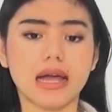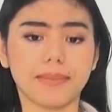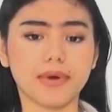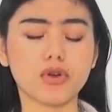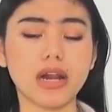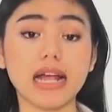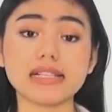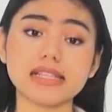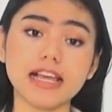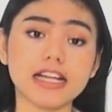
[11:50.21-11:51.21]
menggunakan
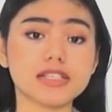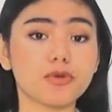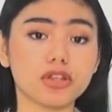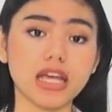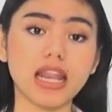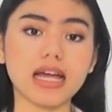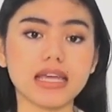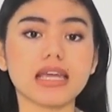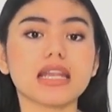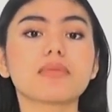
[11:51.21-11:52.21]
sneakers putih
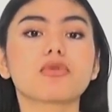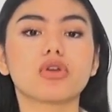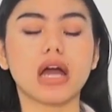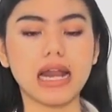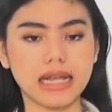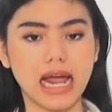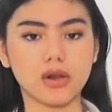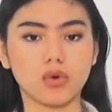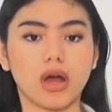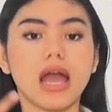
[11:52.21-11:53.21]
lagi dan menggunakan
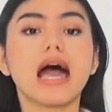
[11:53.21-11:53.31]
kalung.